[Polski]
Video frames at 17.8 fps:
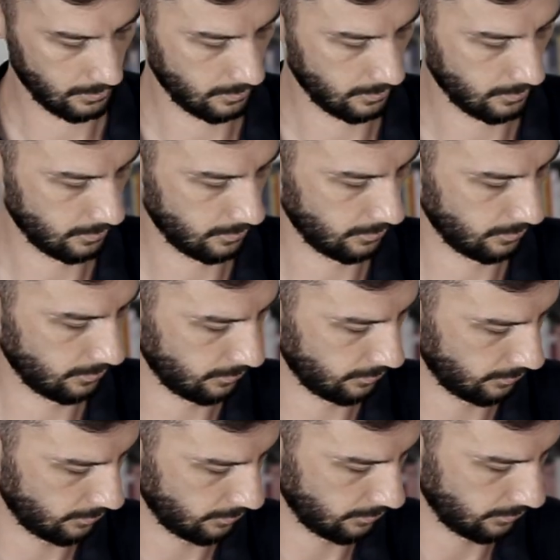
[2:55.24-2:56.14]
właśnie zabieram
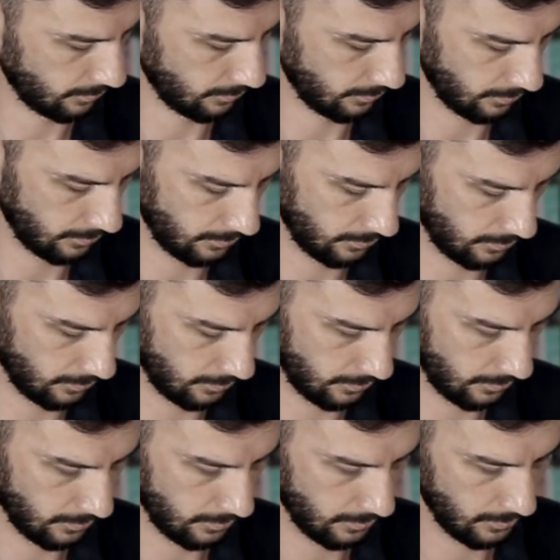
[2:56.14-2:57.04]
się za
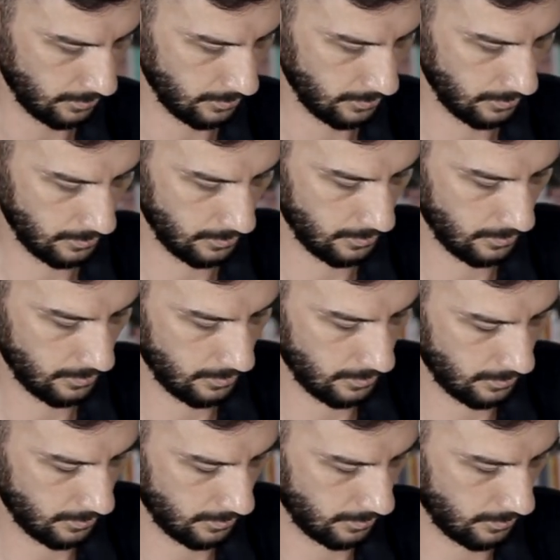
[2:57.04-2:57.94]
wklejenie
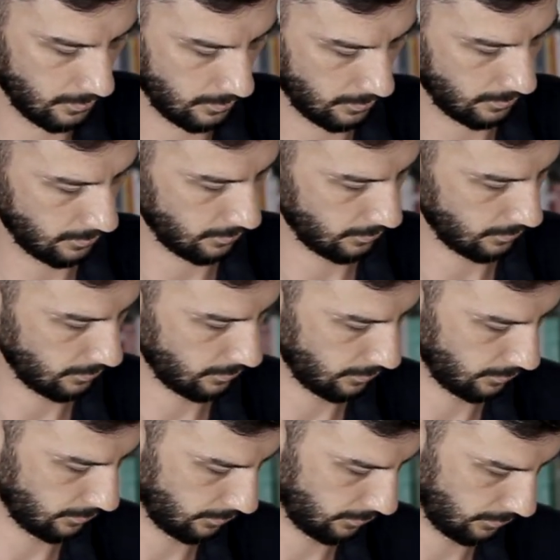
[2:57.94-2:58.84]
pozostałych i jest to dla
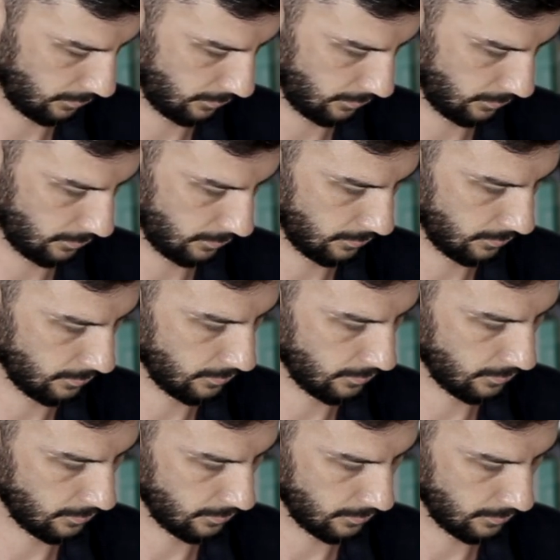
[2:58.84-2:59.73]
mnie też okazja do
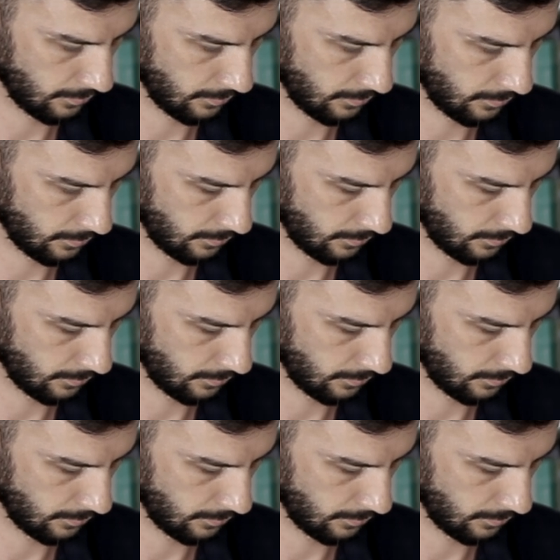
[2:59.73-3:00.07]
tego, aby